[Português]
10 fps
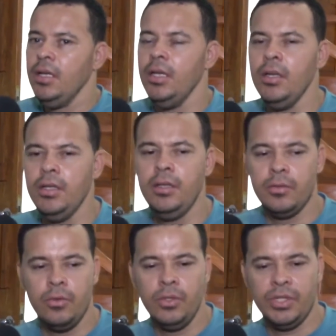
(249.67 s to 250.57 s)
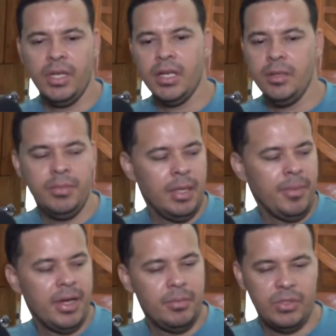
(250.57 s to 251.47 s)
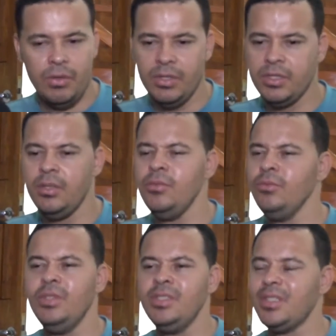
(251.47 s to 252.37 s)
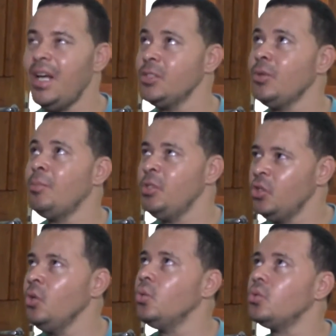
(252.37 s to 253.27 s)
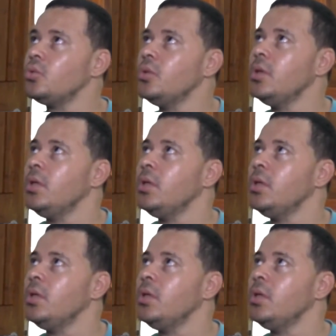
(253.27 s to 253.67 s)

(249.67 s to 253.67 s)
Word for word: E quando eu cheguei aqui, me deparei, bicho, eu achei um descaso absoluto.